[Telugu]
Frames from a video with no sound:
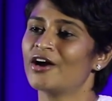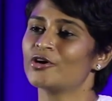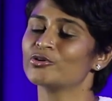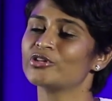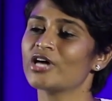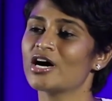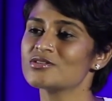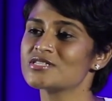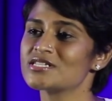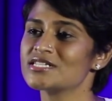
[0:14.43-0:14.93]

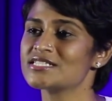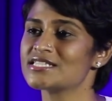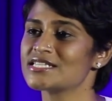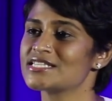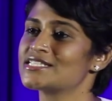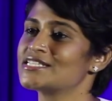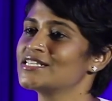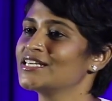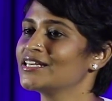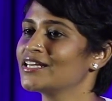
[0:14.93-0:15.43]
టూ థౌజండ్ అండ్
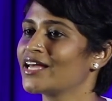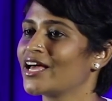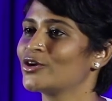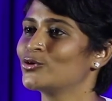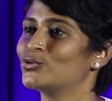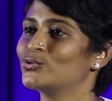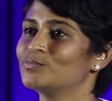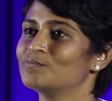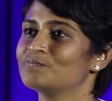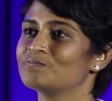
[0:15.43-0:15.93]
సిక్స్టీన్
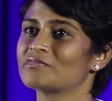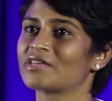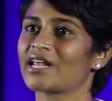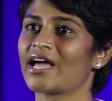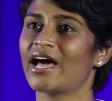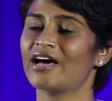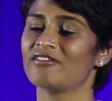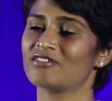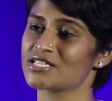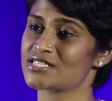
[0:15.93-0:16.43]
నేను
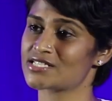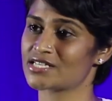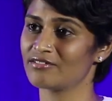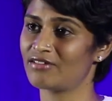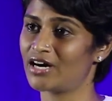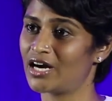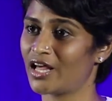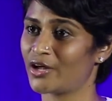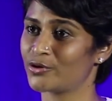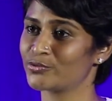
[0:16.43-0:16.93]

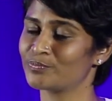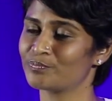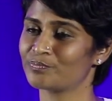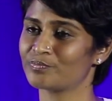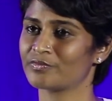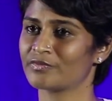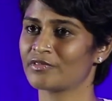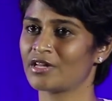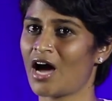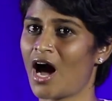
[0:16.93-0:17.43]
ఎవరెస్ట్కి వెళ్ళాను
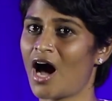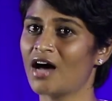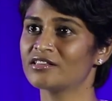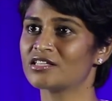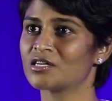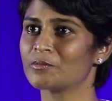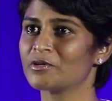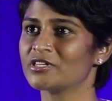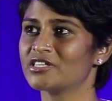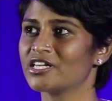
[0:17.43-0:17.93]

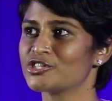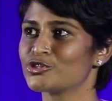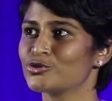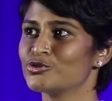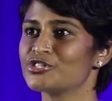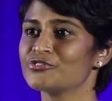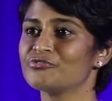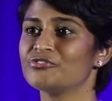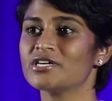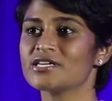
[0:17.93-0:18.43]
ఆంధ్రప్రదేశ్
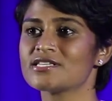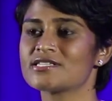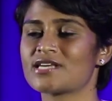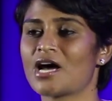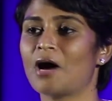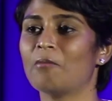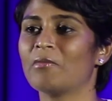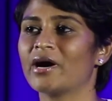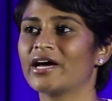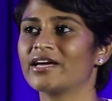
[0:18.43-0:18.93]
నుంచి
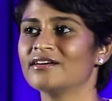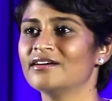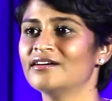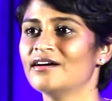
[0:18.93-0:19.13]
ఫస్ట్ అమ్మాయి